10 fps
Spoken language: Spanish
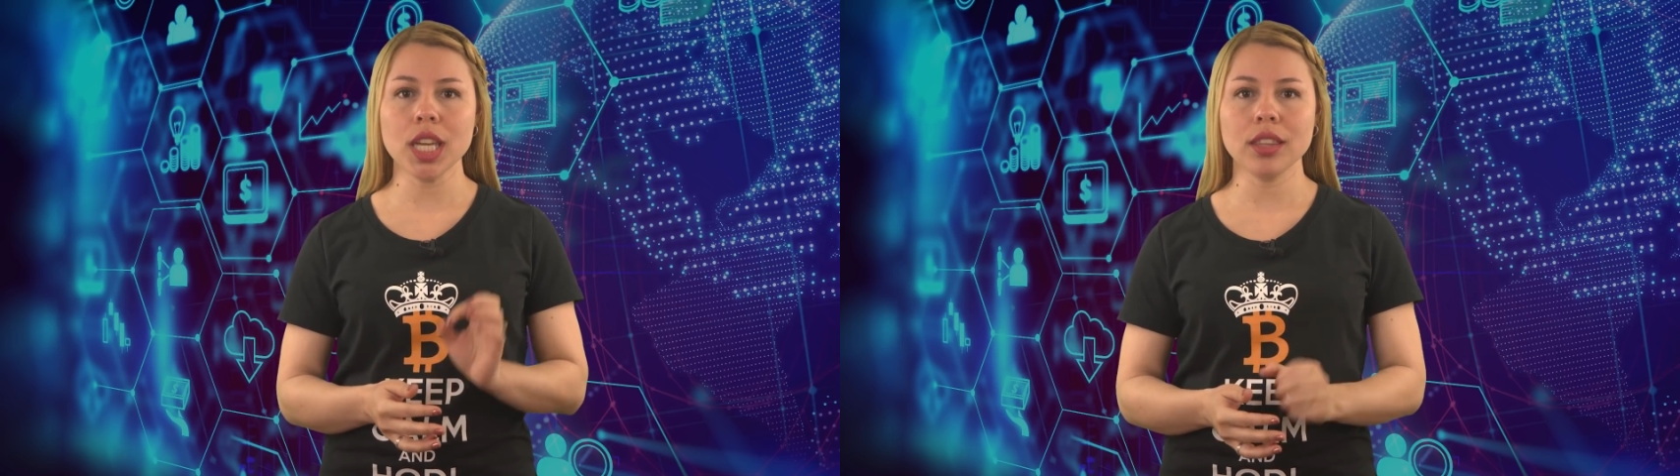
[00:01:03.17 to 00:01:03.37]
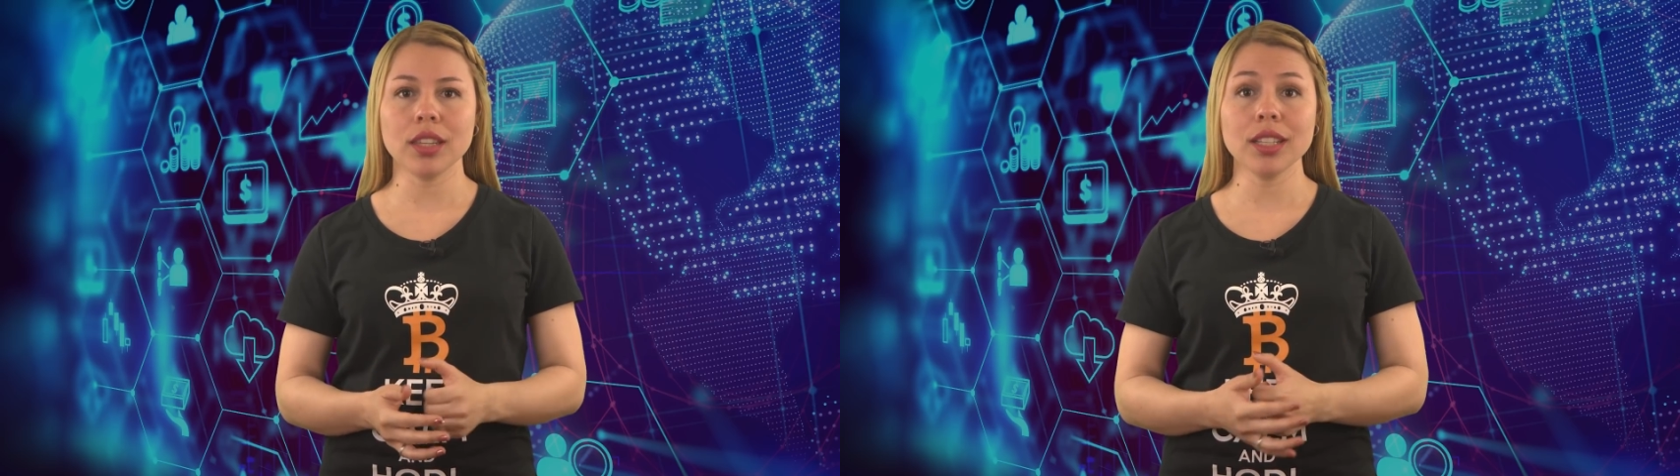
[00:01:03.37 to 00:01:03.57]

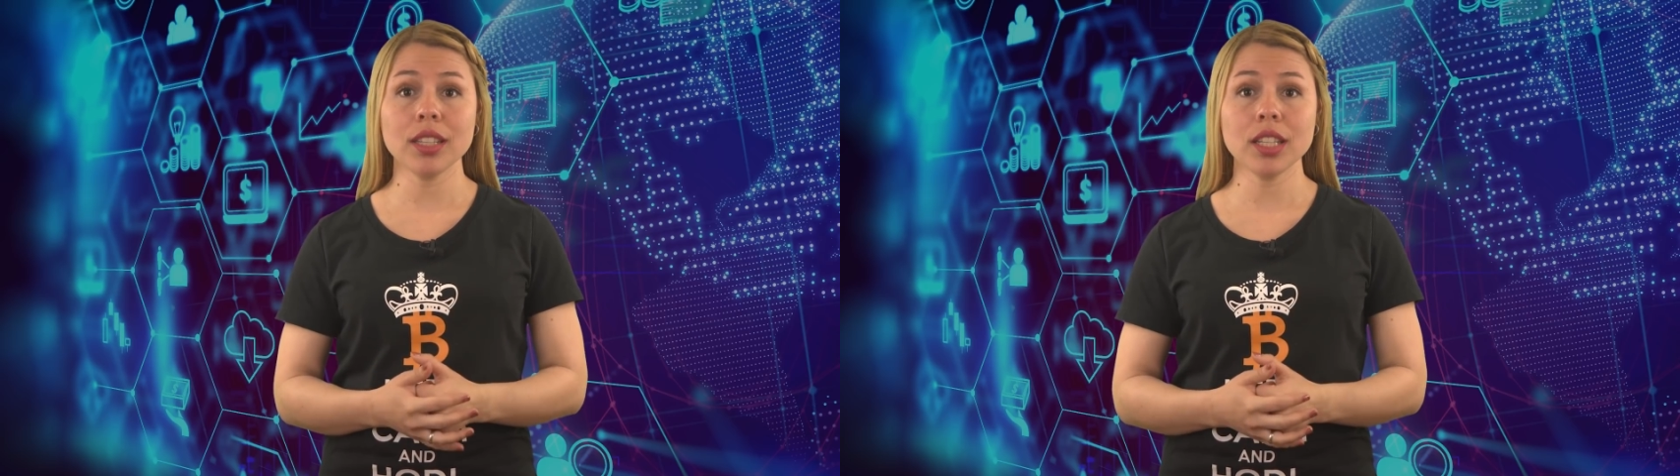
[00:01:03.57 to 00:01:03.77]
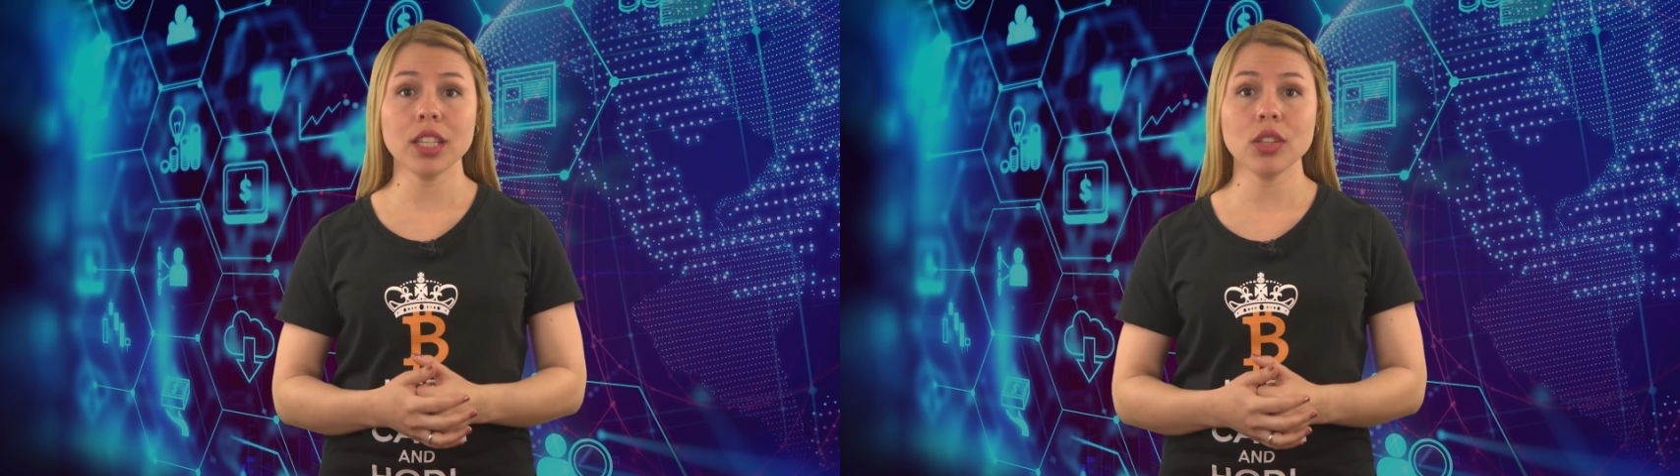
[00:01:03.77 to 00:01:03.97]
y
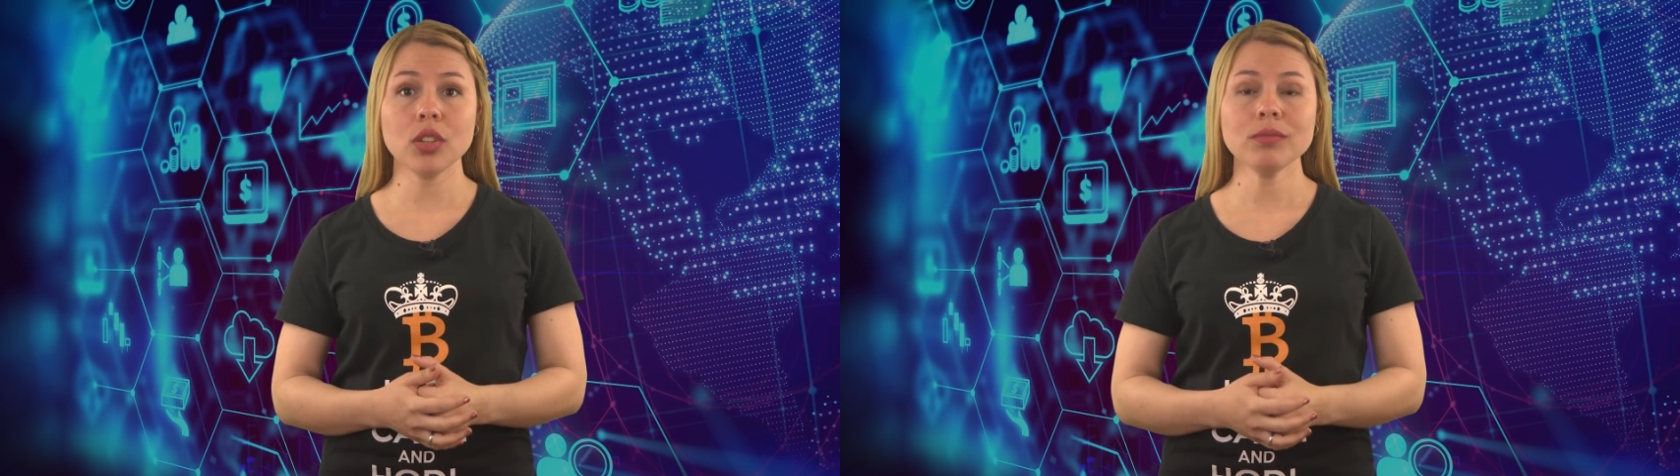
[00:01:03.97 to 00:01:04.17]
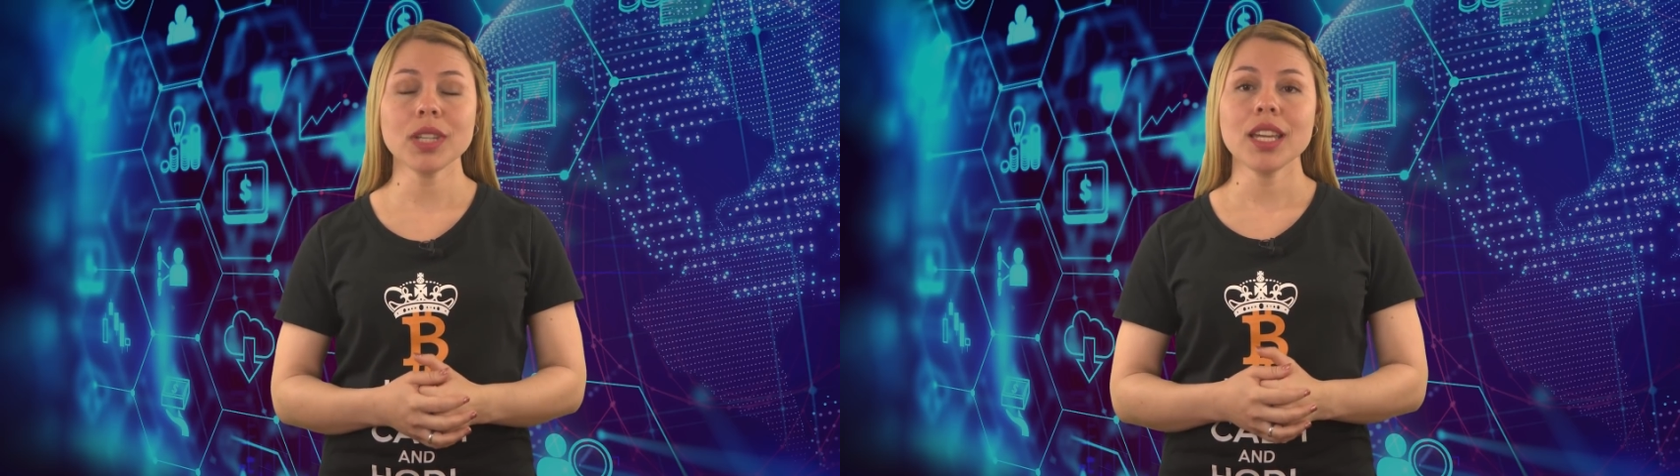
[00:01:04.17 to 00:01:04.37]

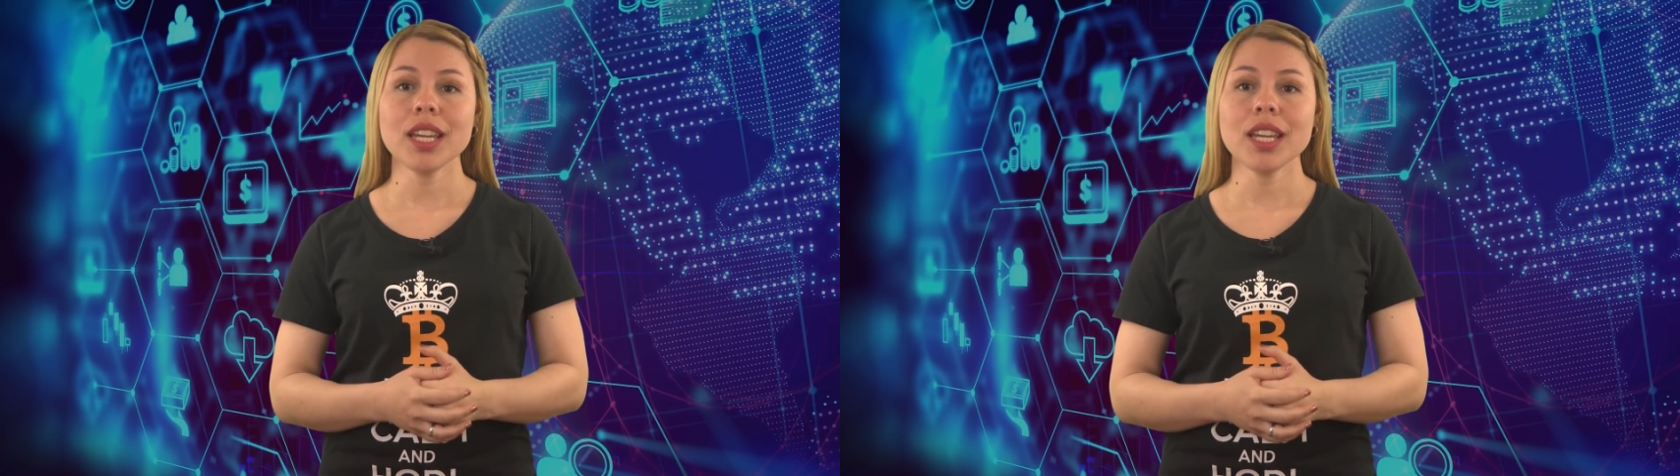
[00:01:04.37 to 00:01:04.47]
entretenido,